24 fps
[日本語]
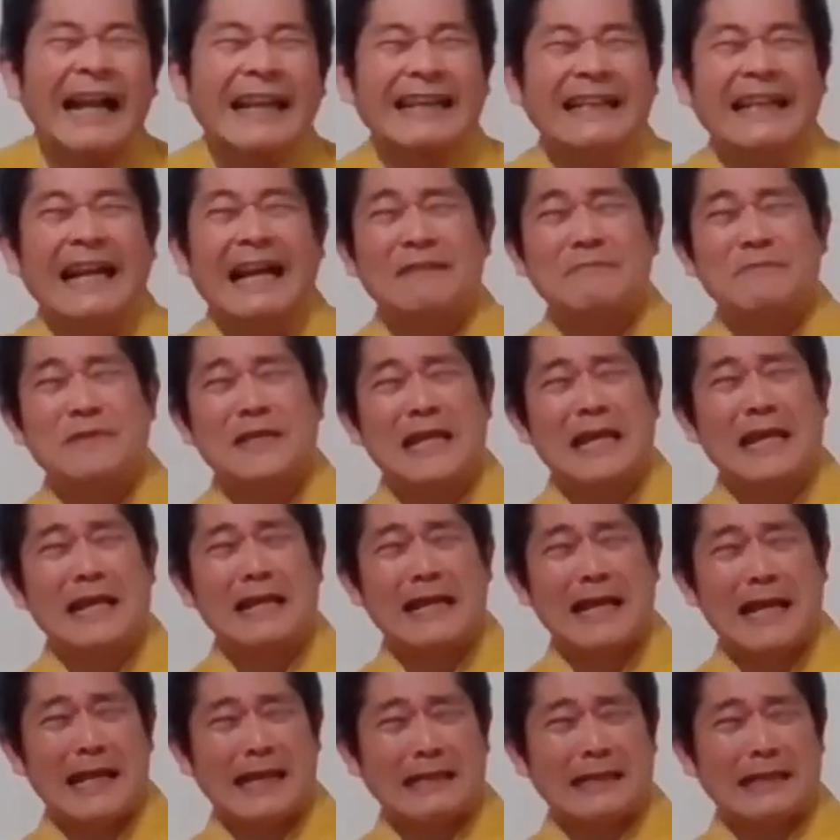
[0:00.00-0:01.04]
何が見え
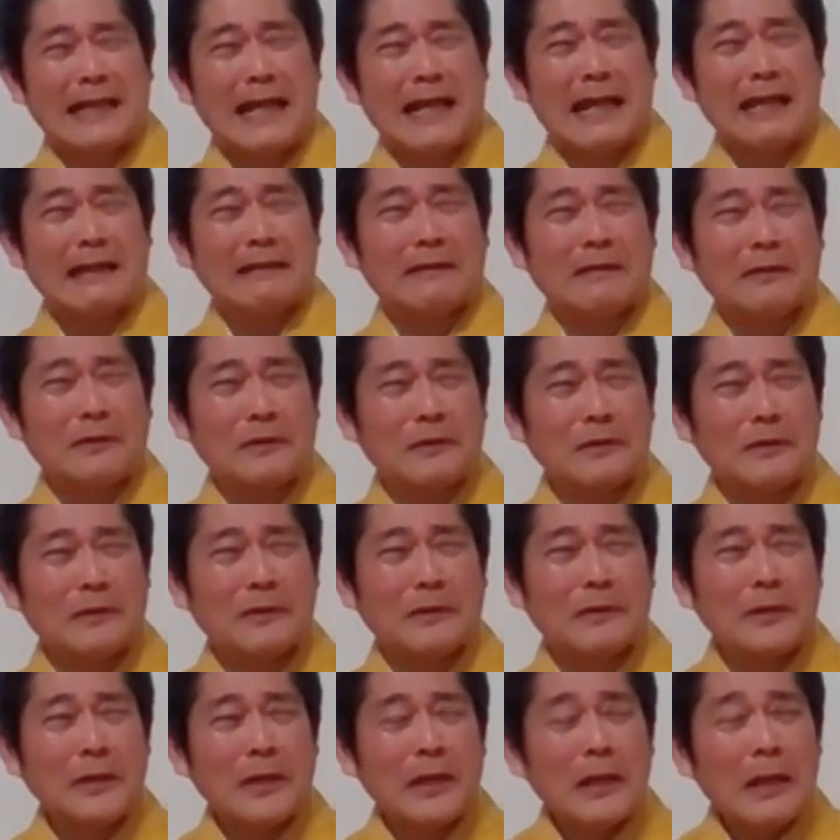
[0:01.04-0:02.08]
ないんだ
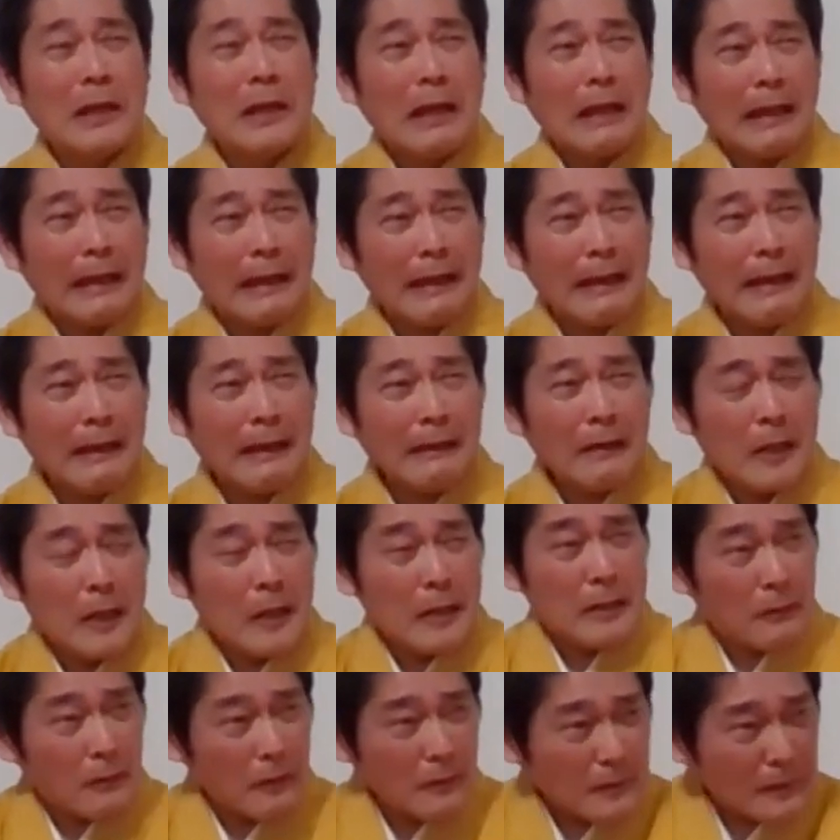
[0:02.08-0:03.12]
よ。え
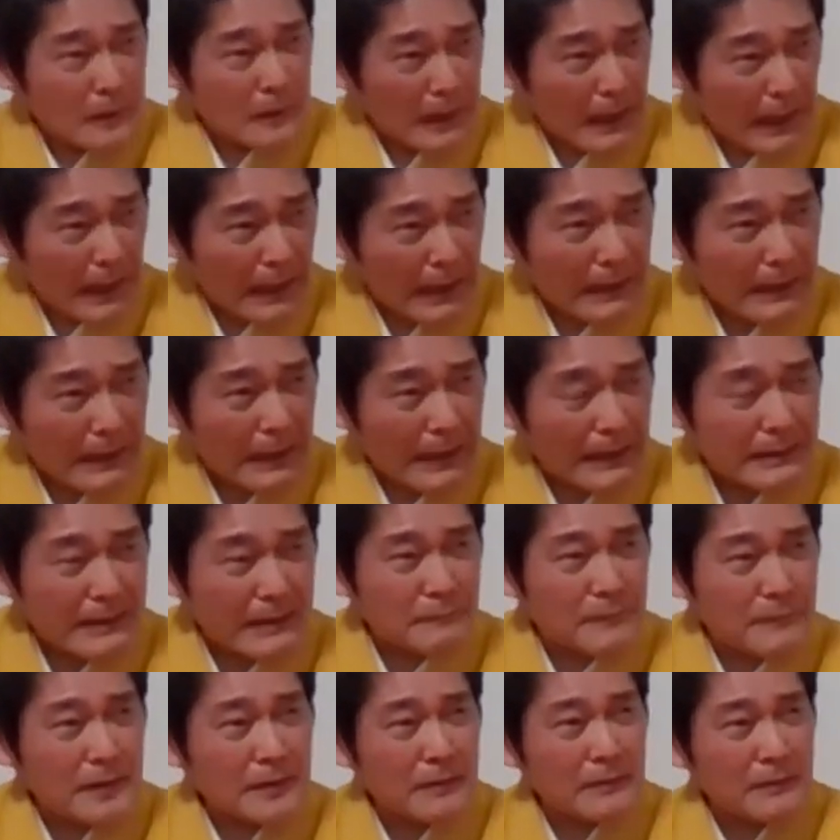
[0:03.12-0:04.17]
よく考え
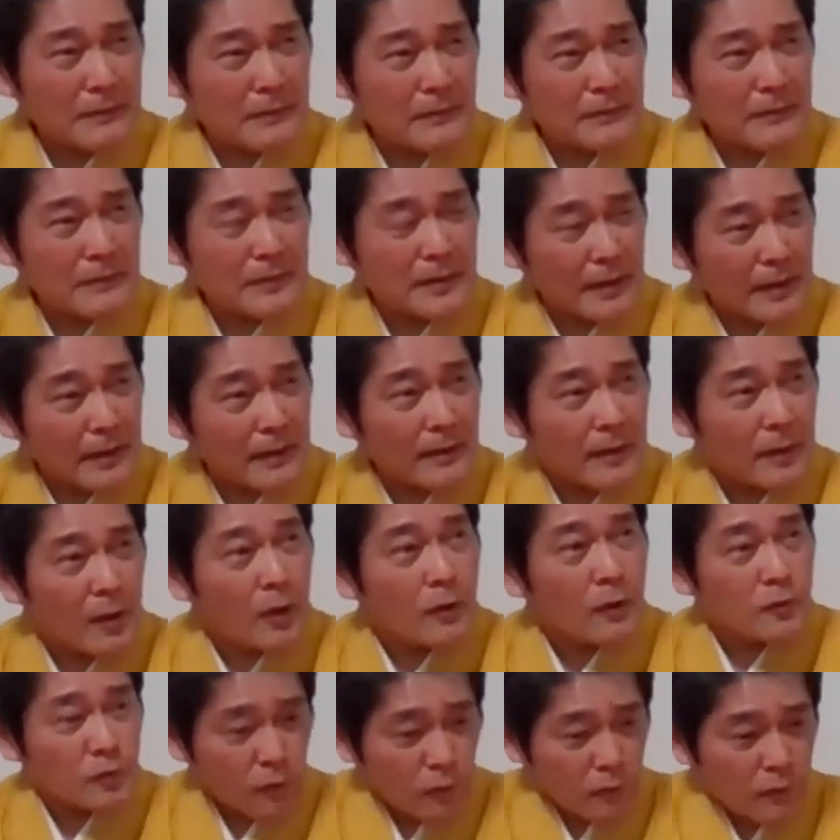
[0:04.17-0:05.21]
てみろよ。ね。
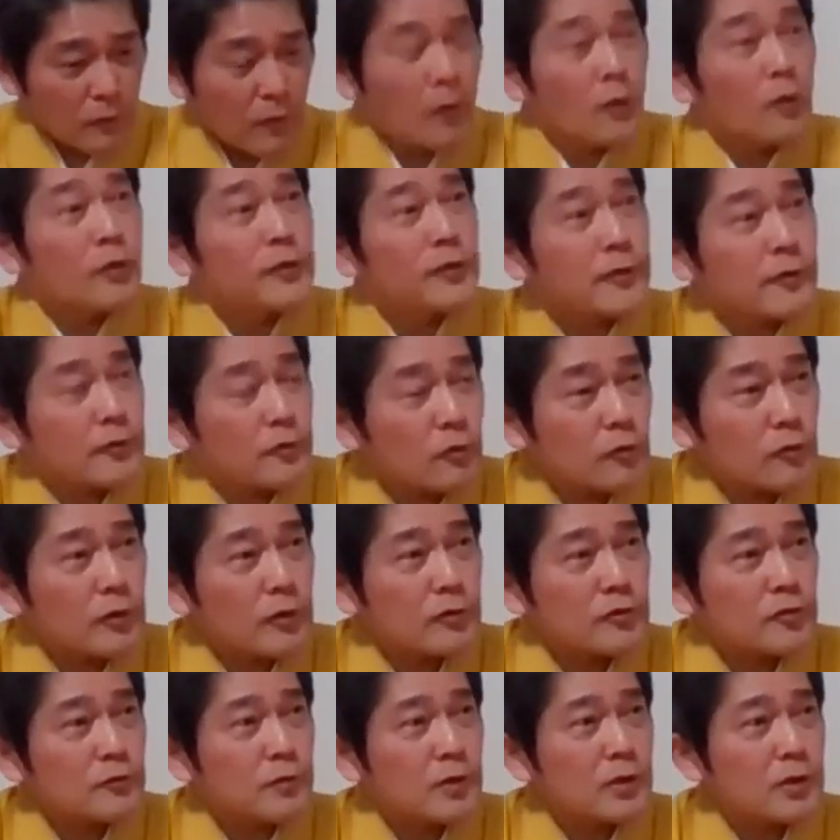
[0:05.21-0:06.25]
それ、引き取っ
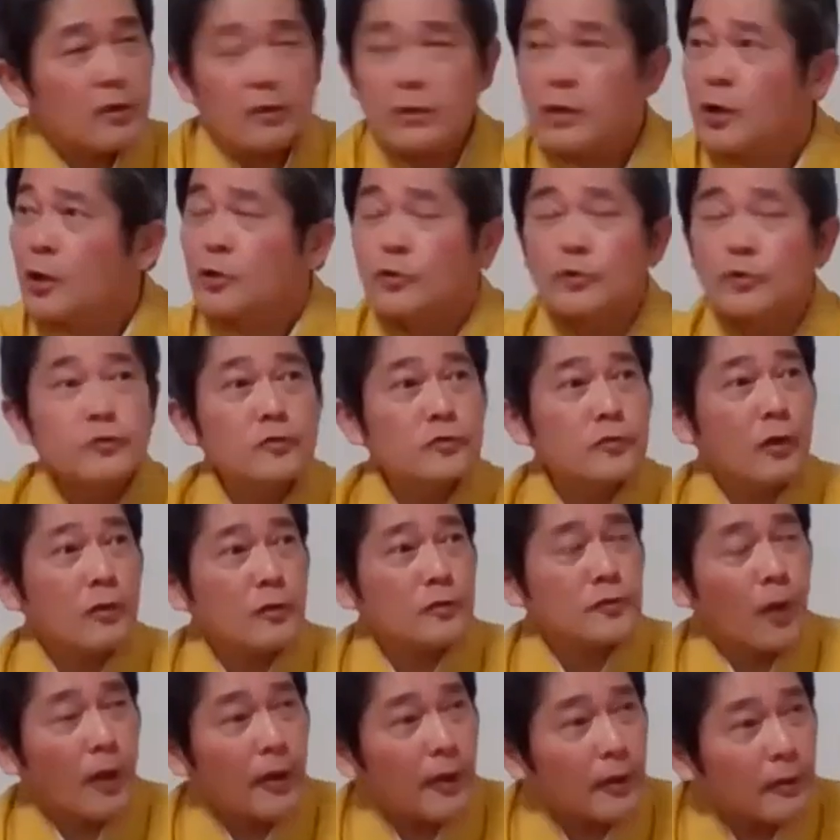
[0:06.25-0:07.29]
たやつまた、売った
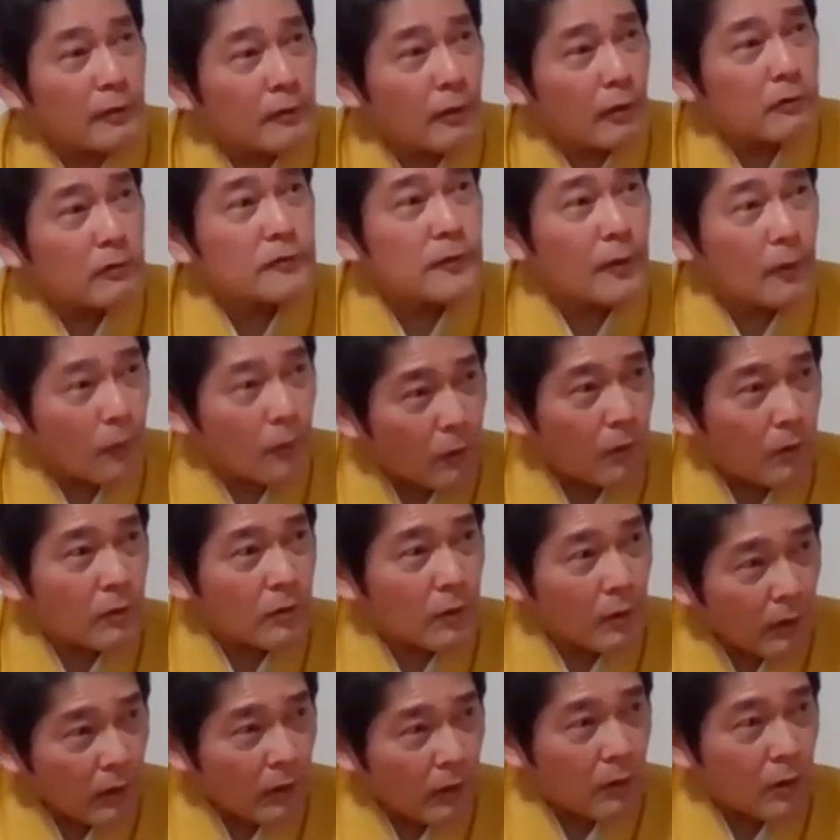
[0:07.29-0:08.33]
ら三円になるだろ
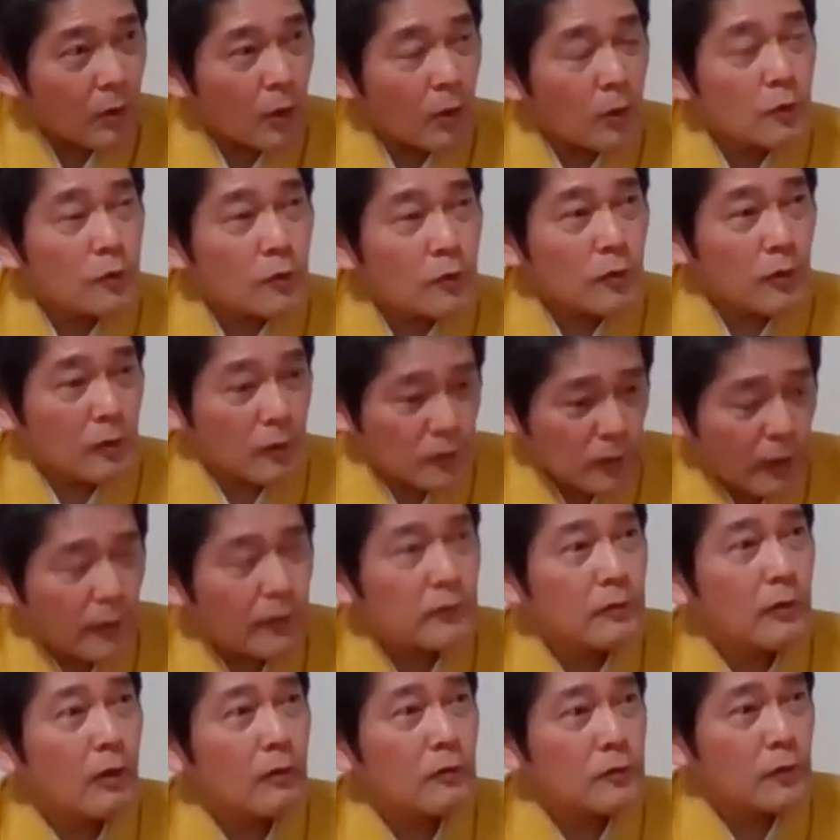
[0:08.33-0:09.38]
な売ったら
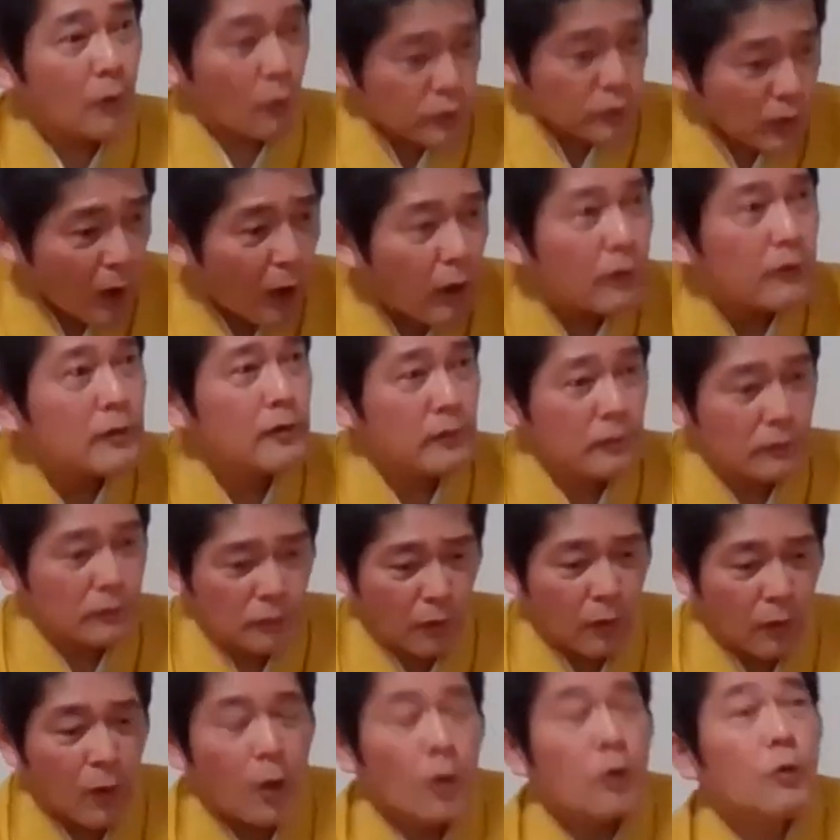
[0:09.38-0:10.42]
三円になるんだ。これ三円
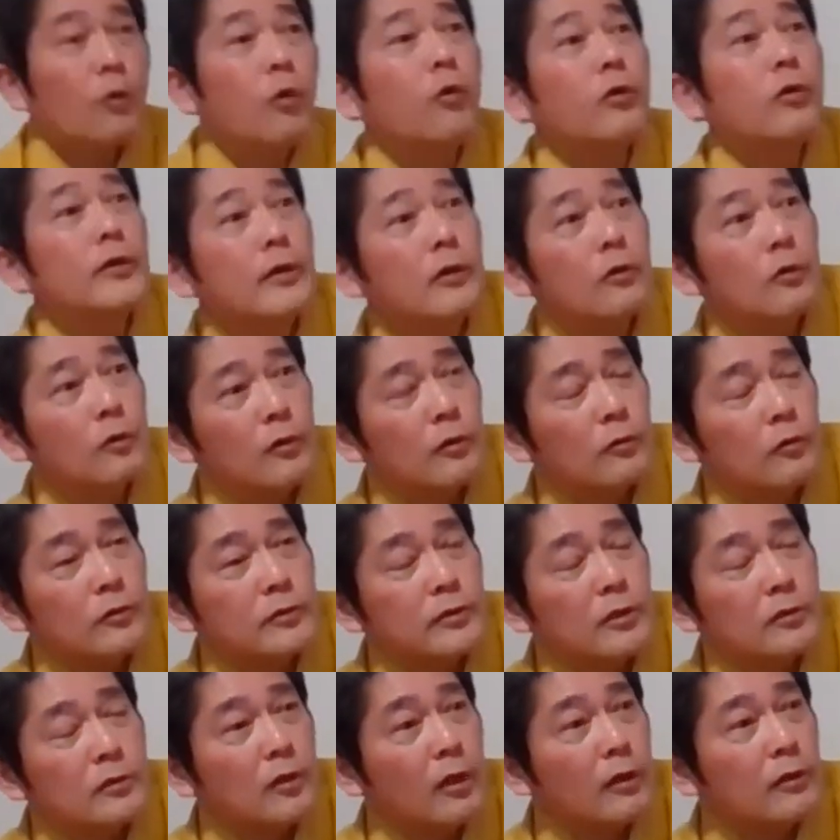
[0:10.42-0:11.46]
と、ここにある俺の
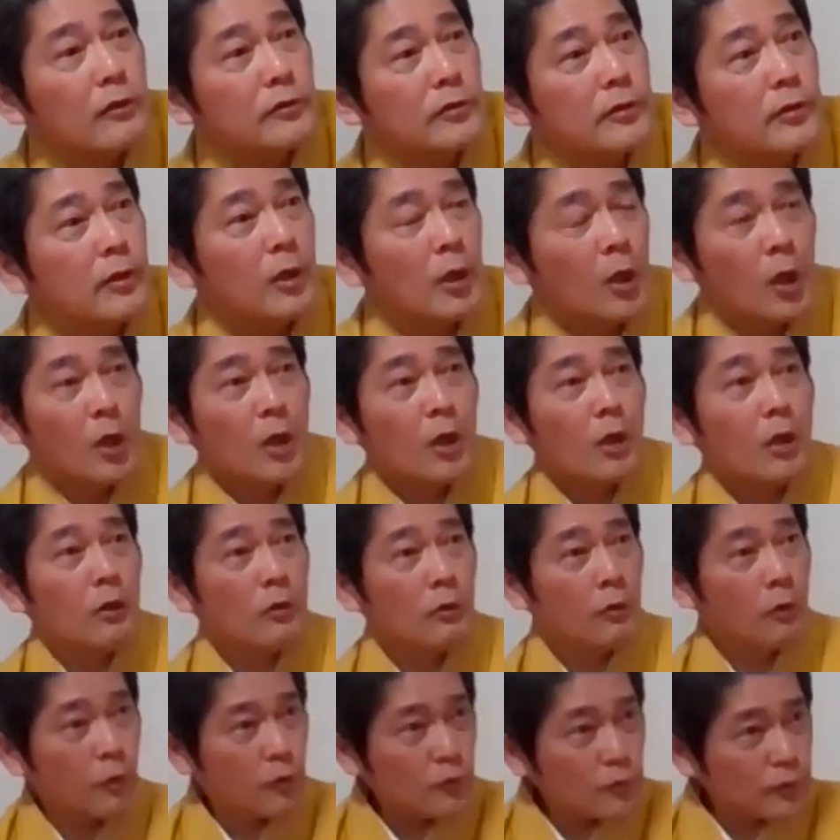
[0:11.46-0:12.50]
置いた三円で、
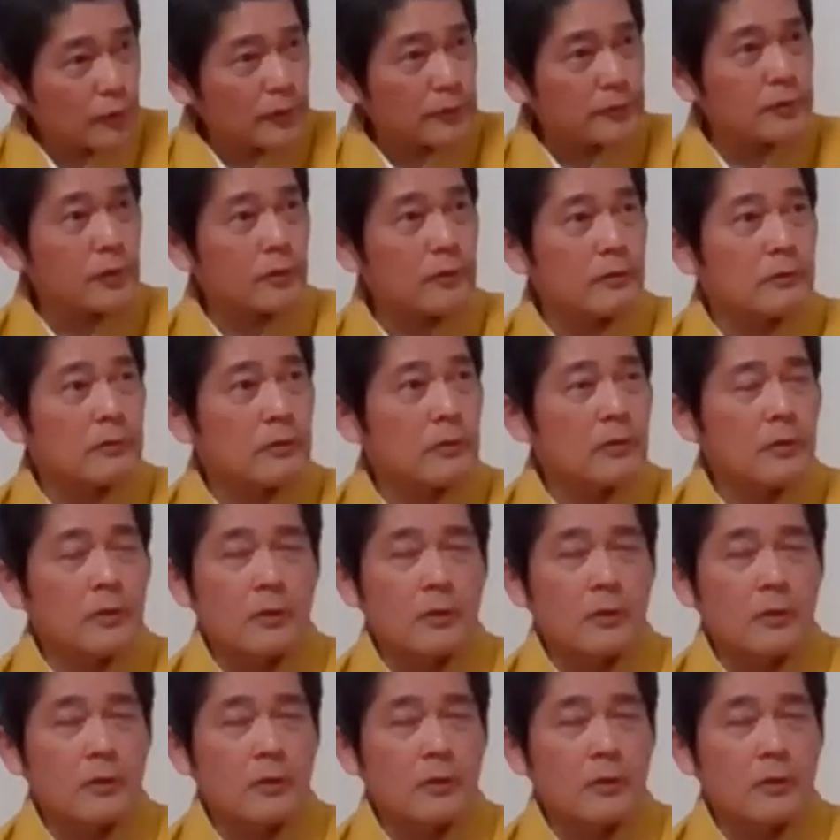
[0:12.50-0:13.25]
六円じゃね。